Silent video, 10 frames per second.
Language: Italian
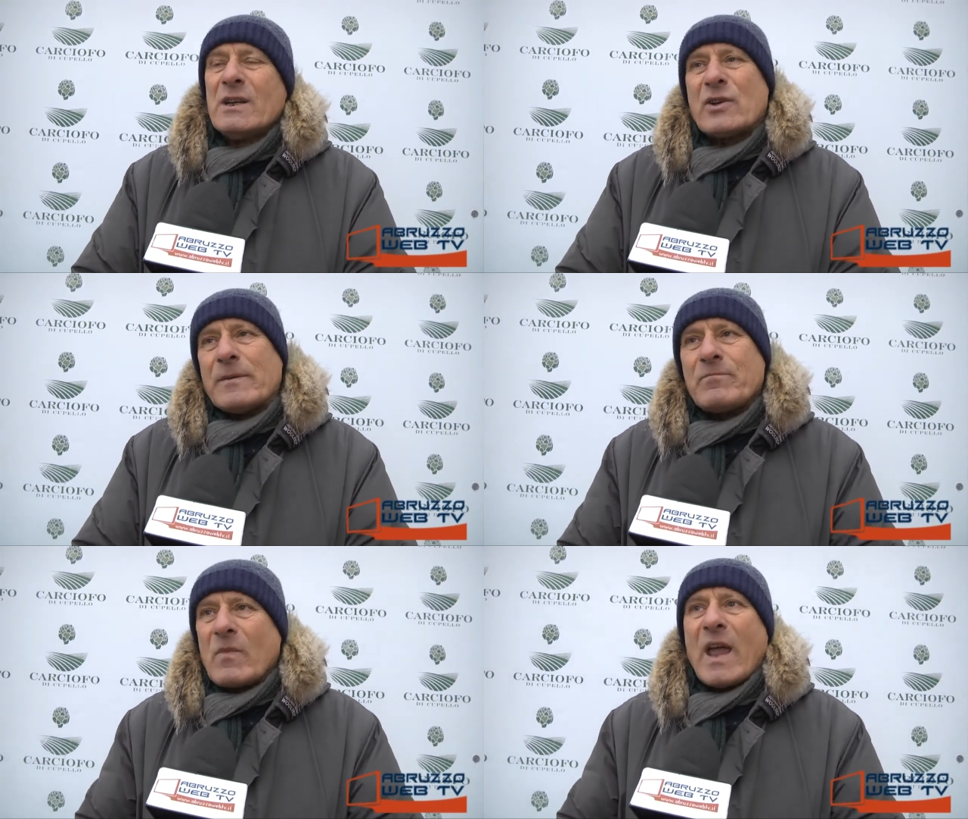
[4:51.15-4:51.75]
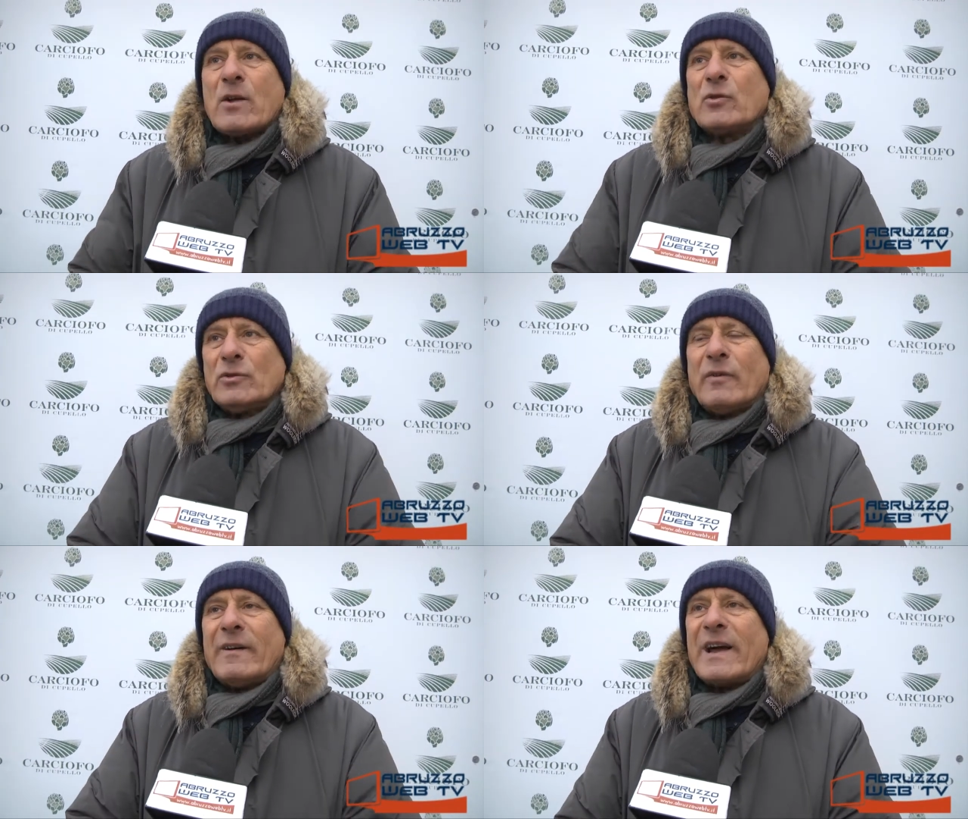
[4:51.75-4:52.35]
cioè Ecco,
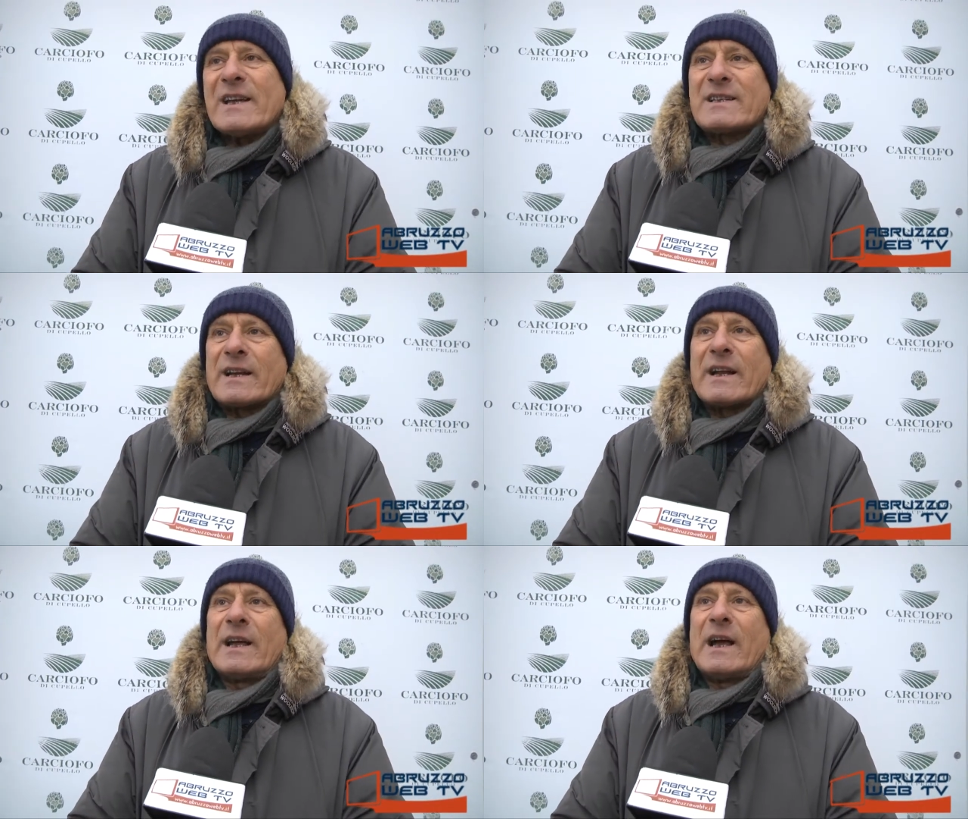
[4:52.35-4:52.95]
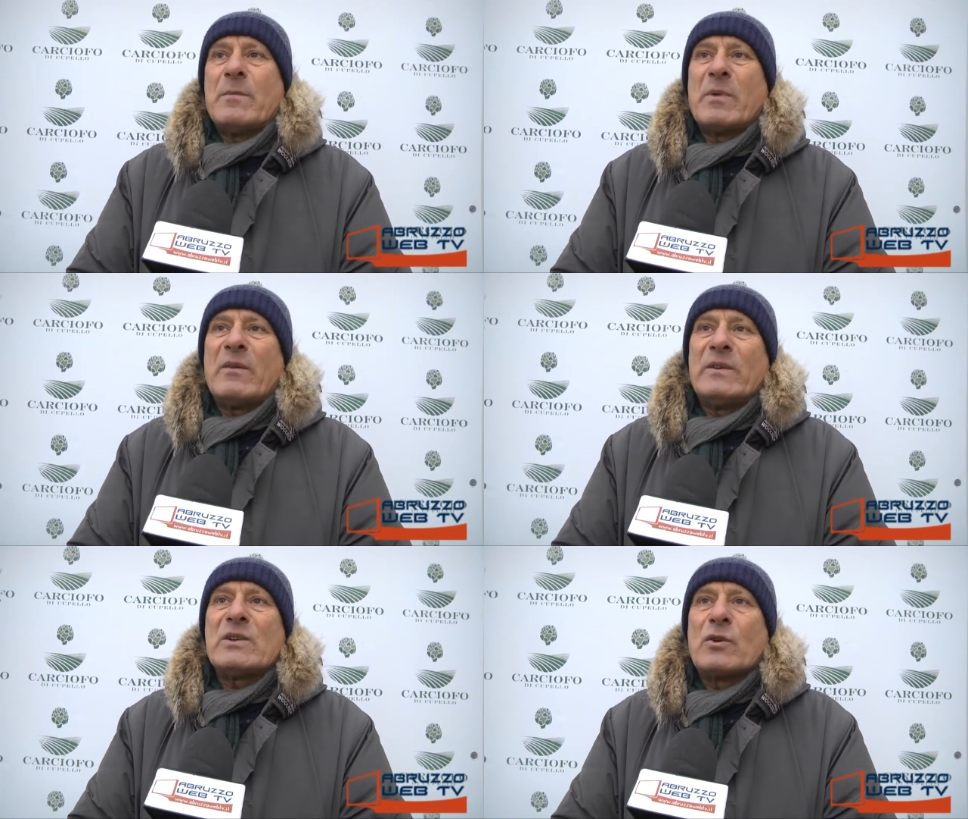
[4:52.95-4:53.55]
doveva essere a
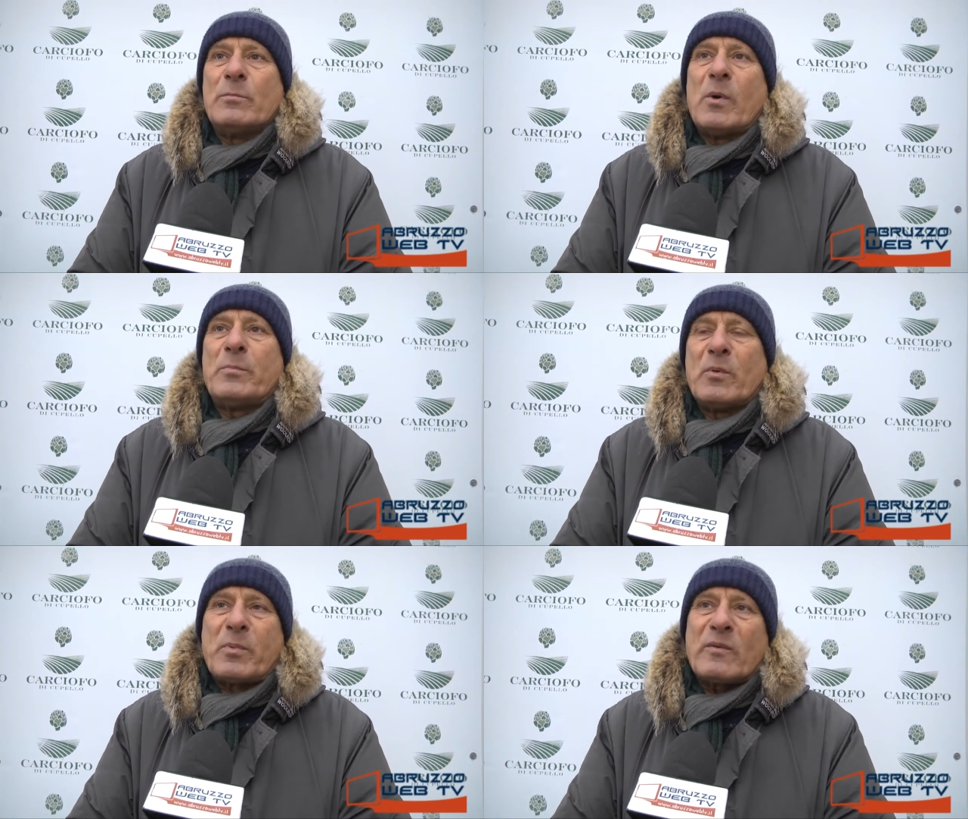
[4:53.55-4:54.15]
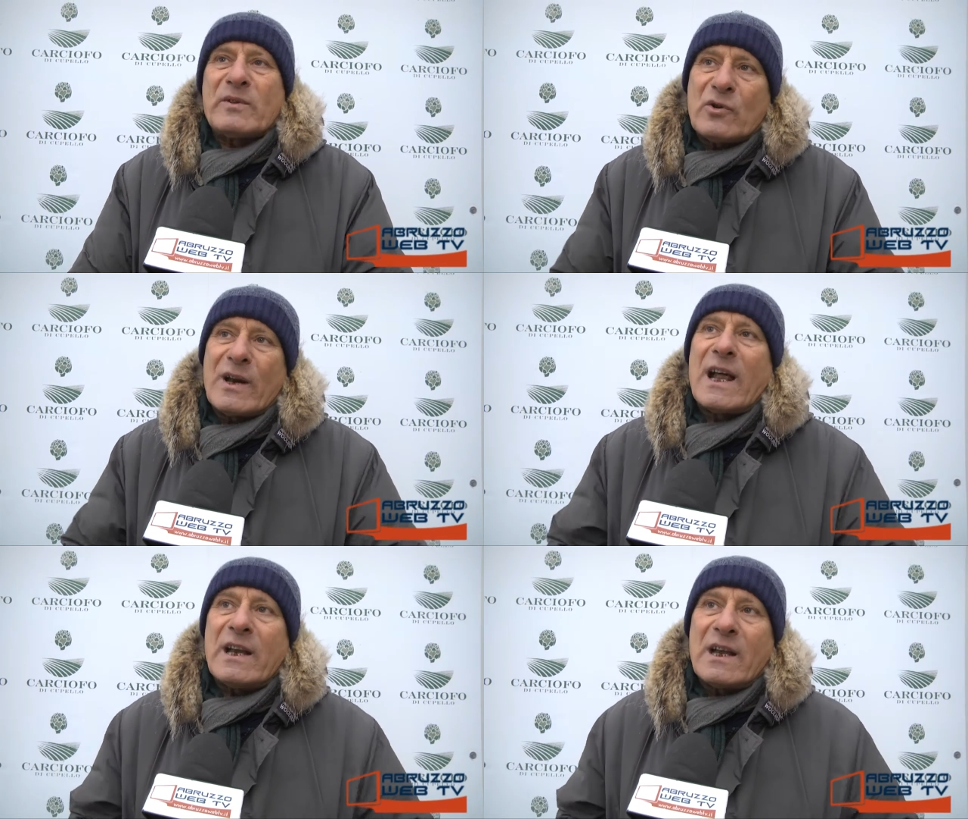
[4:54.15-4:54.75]
mio avviso un po' più
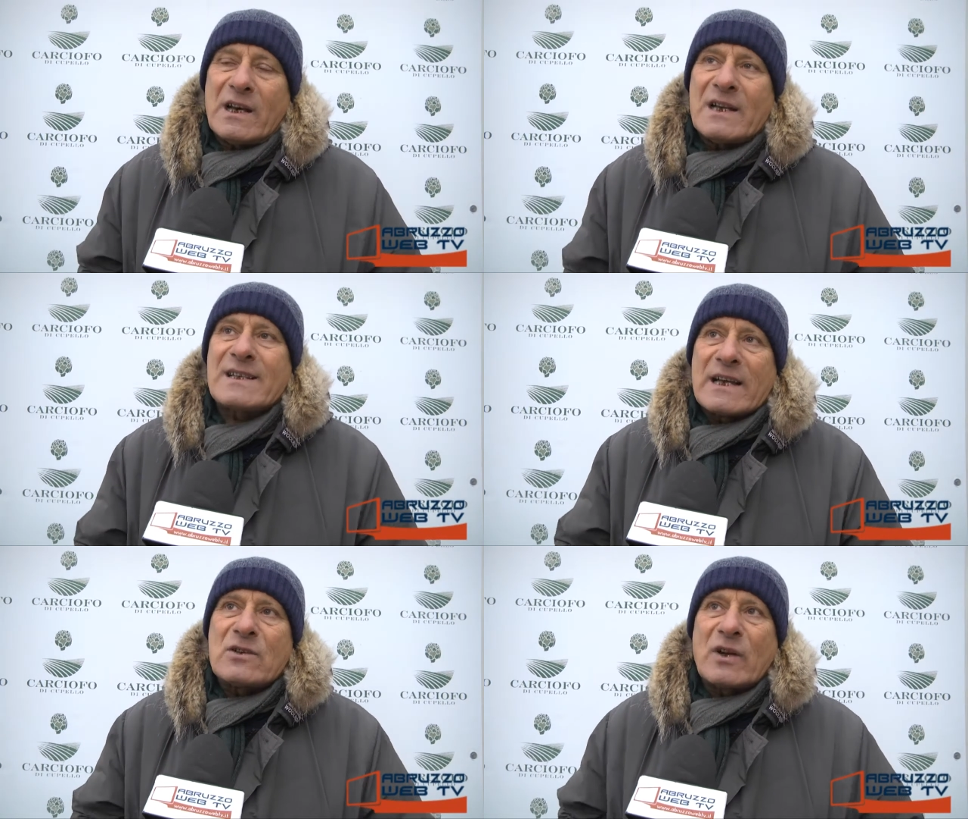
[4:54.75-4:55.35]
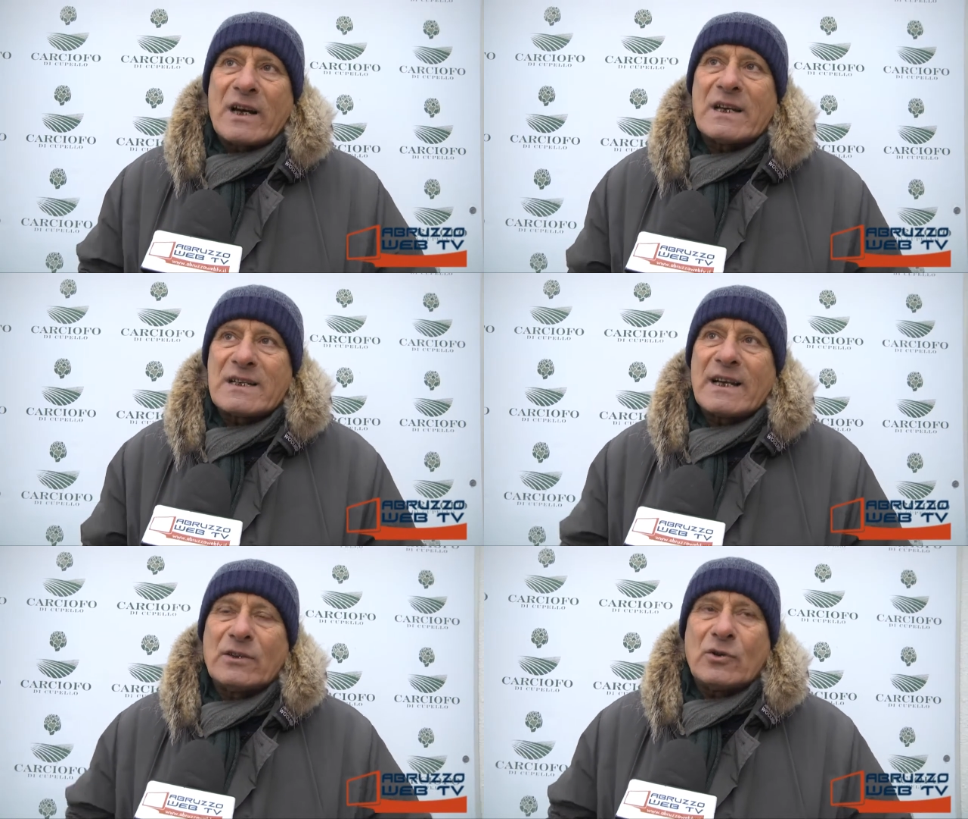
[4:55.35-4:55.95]
professionale, nel senso
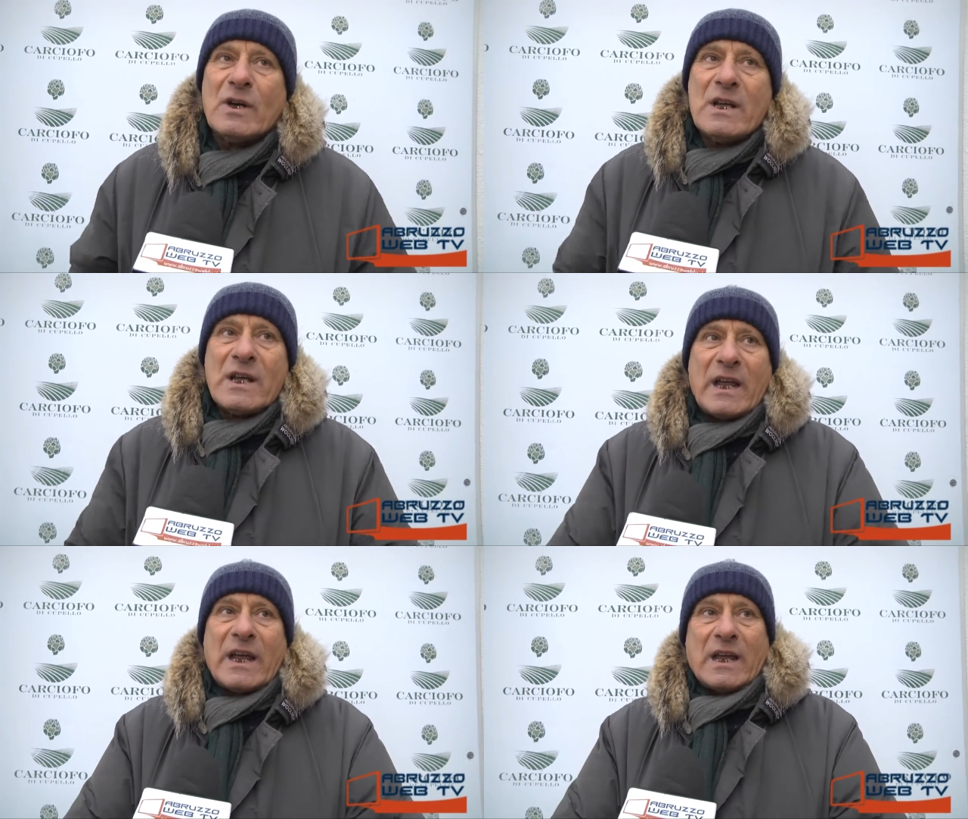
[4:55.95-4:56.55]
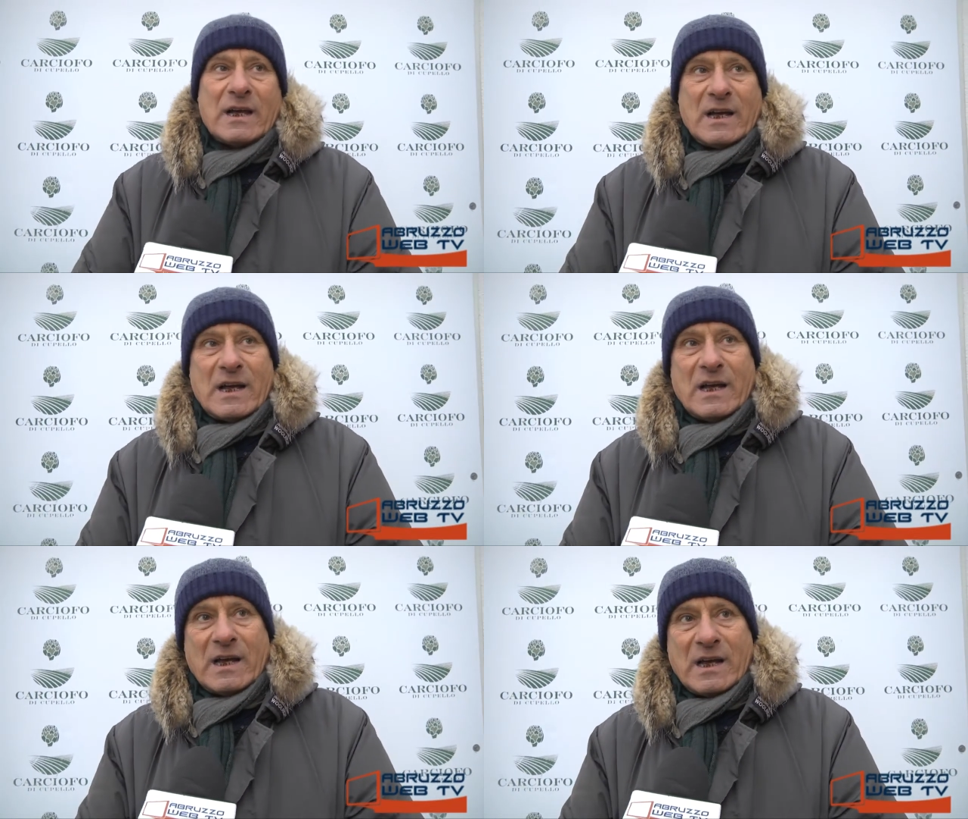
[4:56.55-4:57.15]
analizzando e eh,